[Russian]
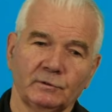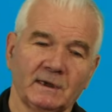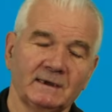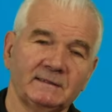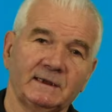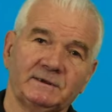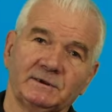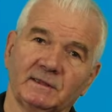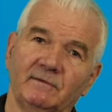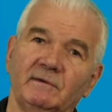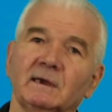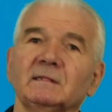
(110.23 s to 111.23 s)
когда
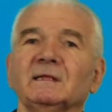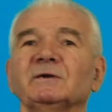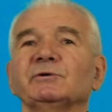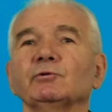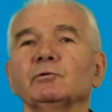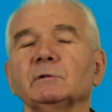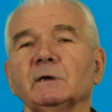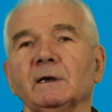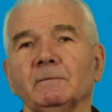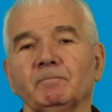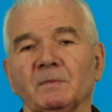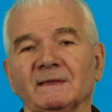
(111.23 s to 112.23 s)
человек на
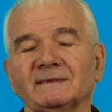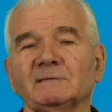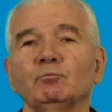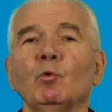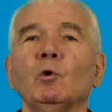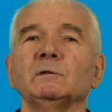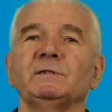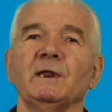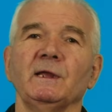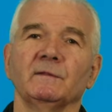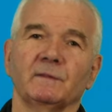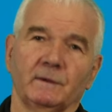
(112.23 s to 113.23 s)
что-то
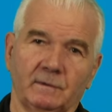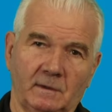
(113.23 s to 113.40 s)
смотрит,